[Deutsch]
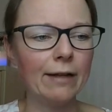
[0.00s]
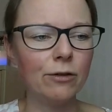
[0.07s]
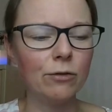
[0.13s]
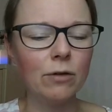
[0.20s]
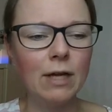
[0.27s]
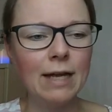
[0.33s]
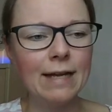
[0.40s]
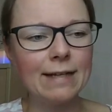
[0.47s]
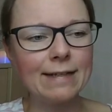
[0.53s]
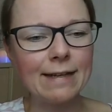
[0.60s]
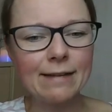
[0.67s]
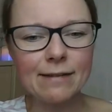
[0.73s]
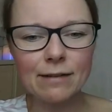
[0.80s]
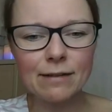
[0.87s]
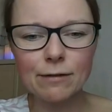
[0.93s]
Also
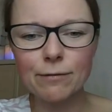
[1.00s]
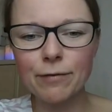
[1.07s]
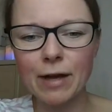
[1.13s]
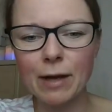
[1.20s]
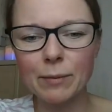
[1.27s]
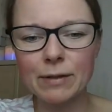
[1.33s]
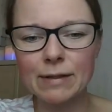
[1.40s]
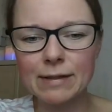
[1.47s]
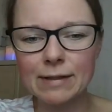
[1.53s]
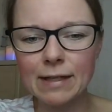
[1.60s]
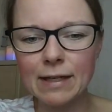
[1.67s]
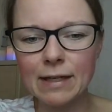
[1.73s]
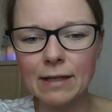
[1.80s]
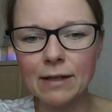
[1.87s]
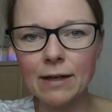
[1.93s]
das ist Farbe
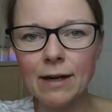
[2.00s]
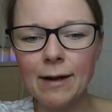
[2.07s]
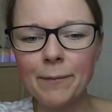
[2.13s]
10.